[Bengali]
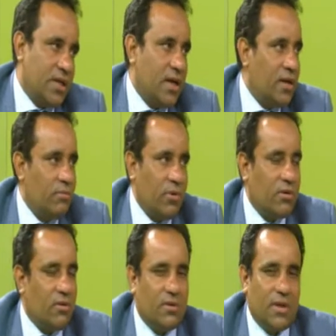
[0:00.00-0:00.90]
না মনে
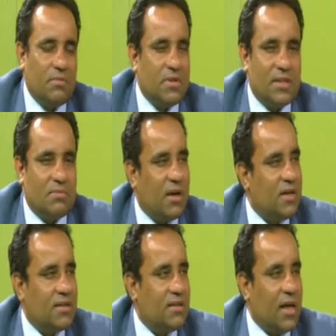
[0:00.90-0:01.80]
করলো যে এই বিজনেস প্ল্যান
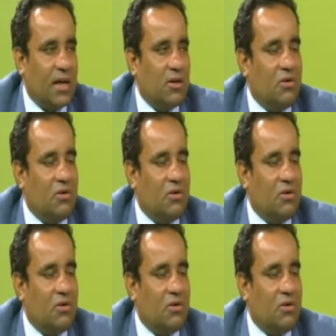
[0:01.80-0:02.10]
ইজ লাইক